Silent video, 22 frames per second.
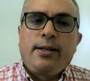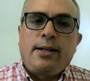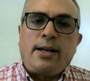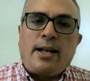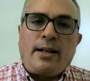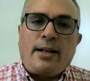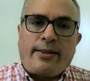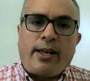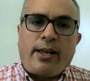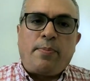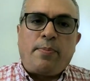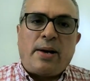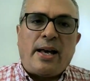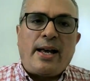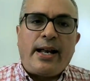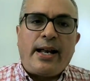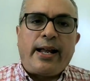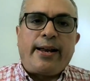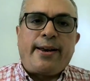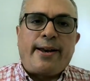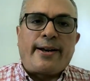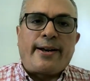el tema
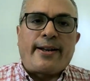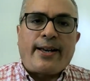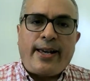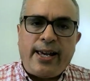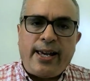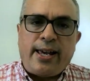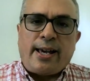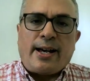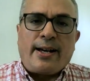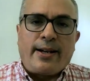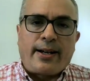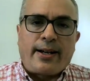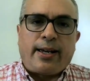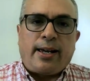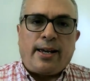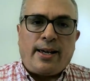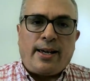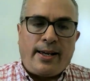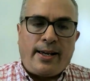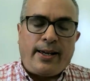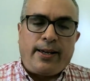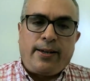de la energía,
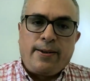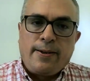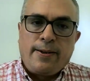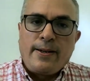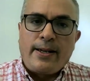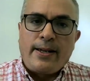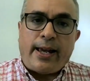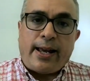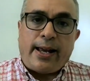que